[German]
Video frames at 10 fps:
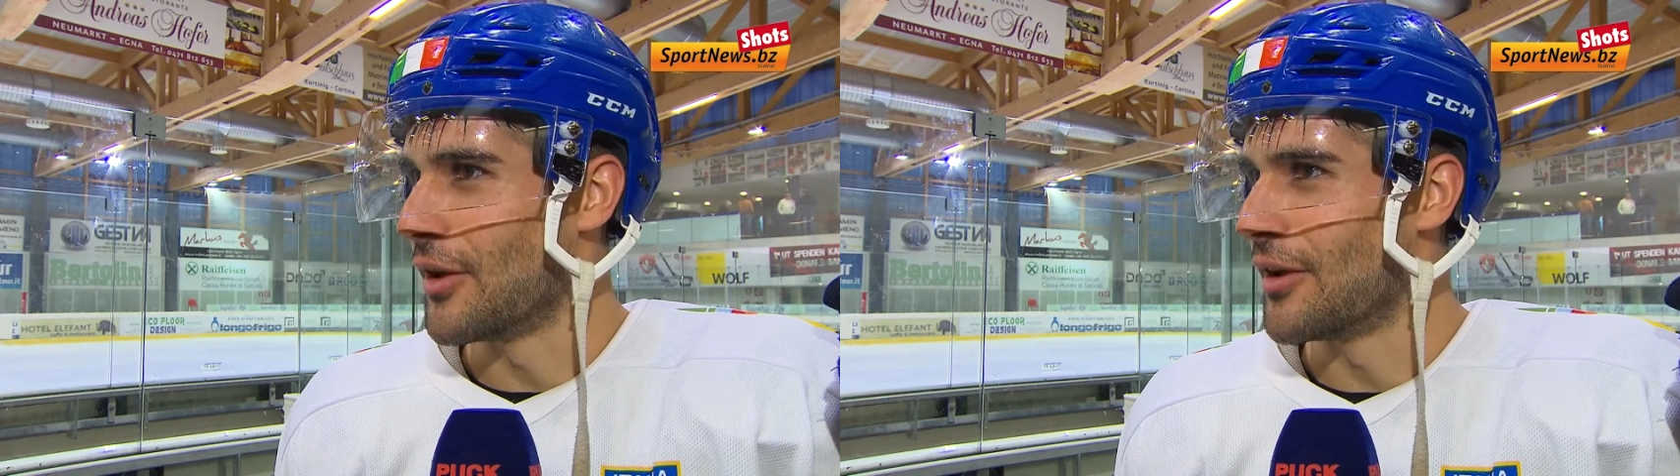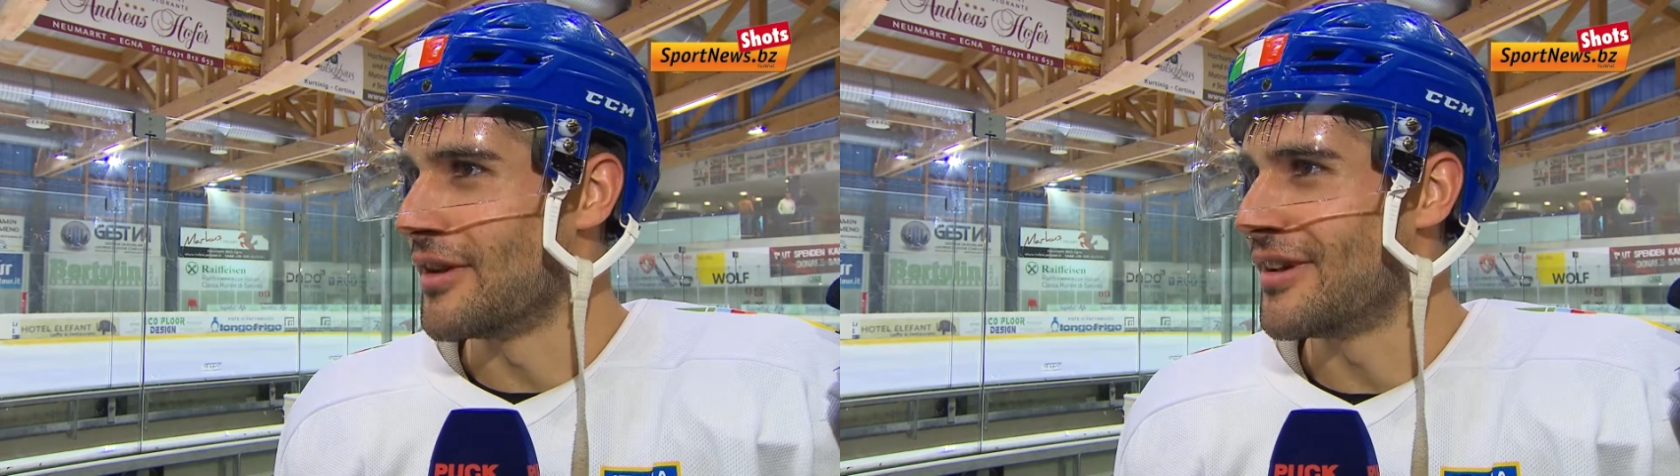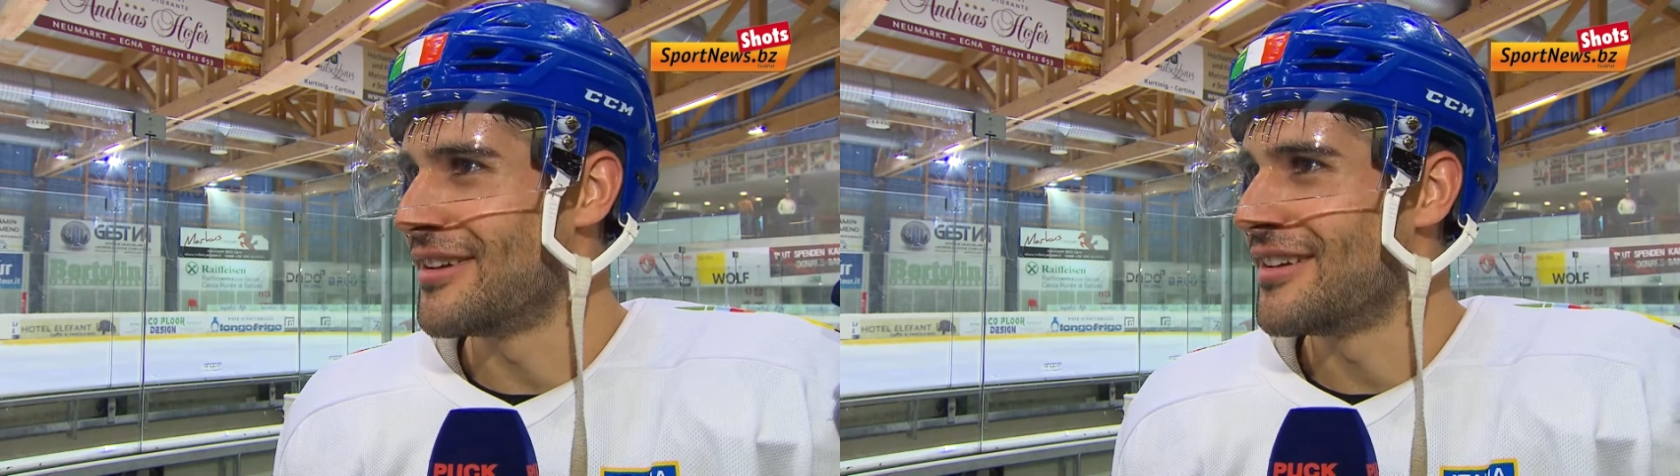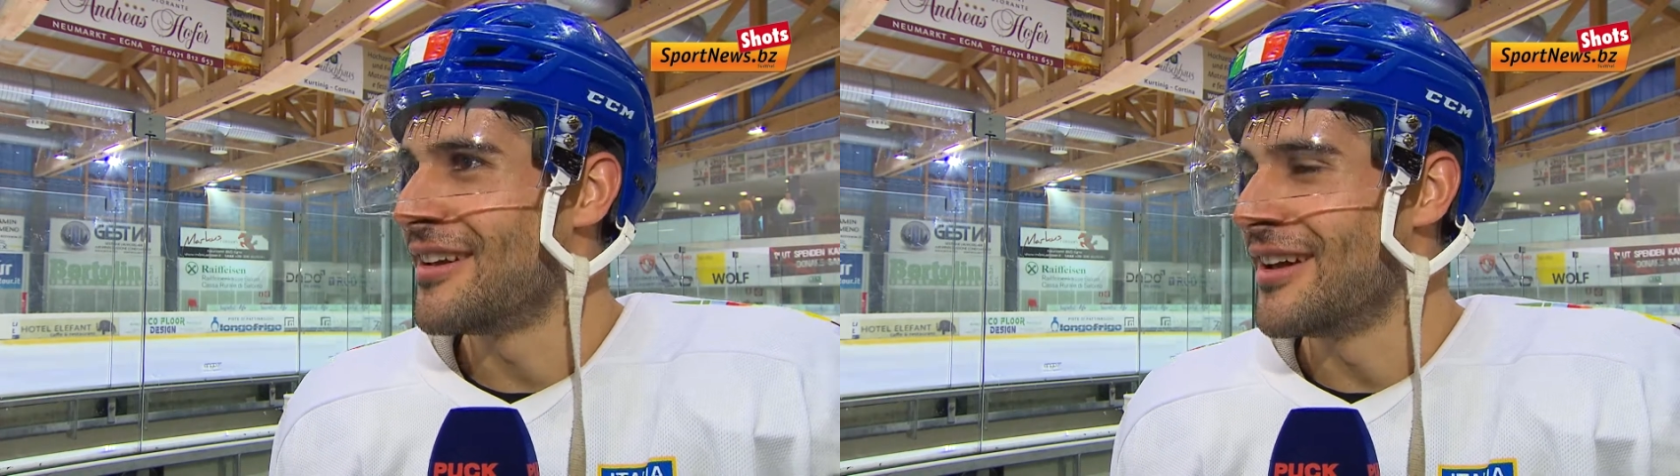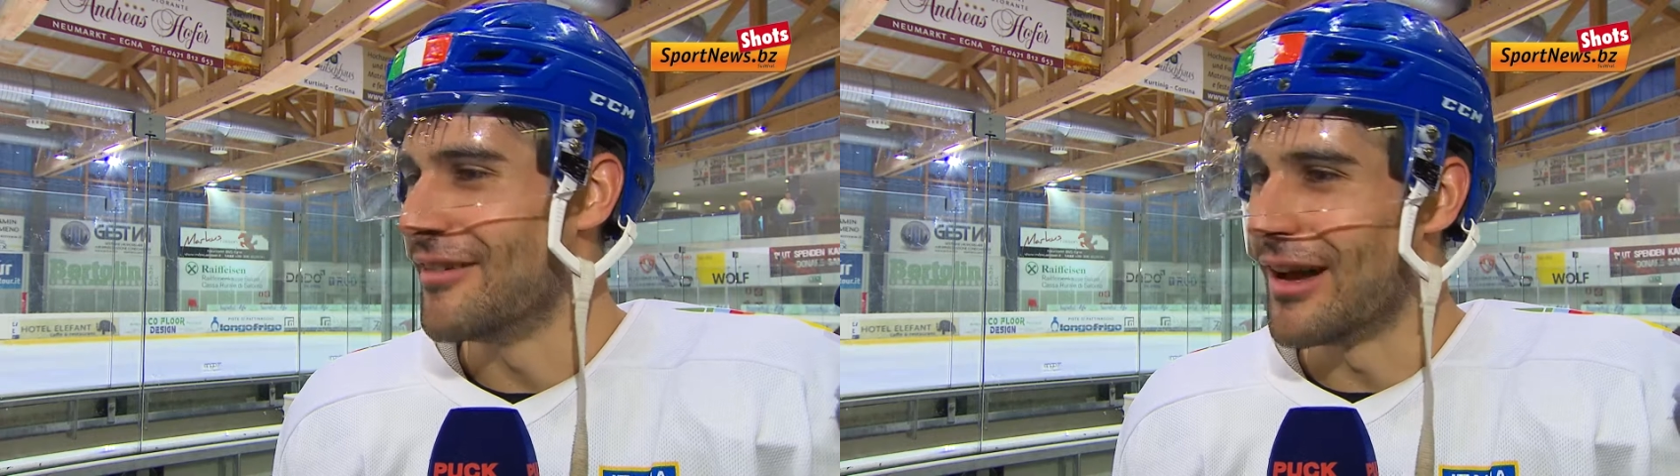dann
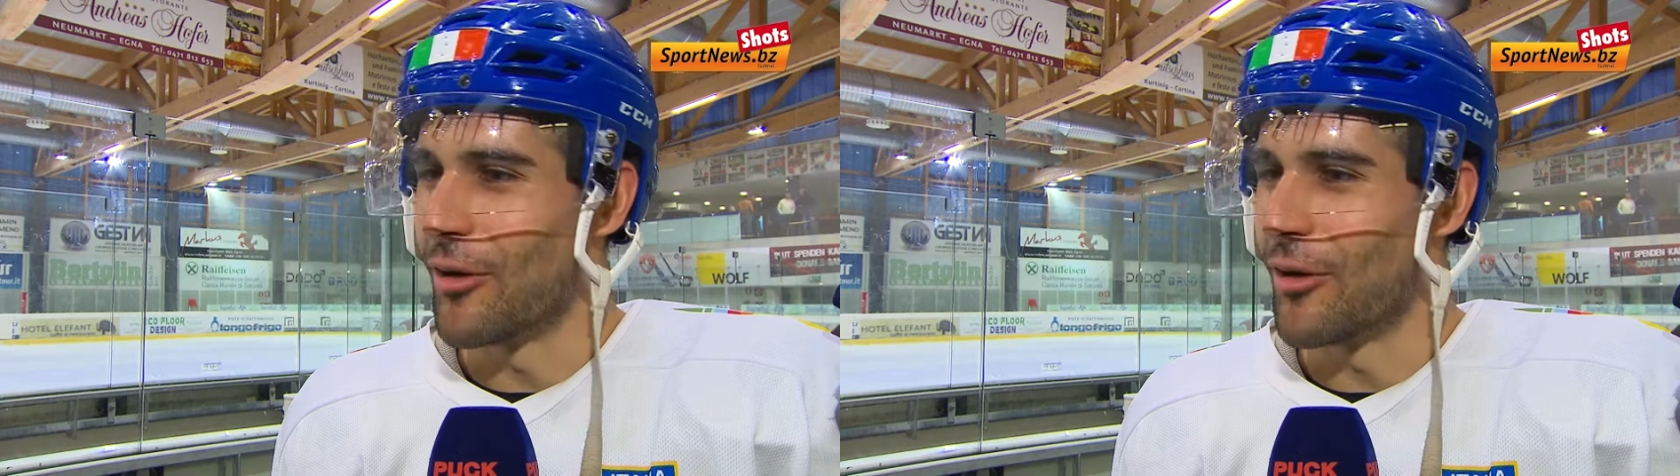ja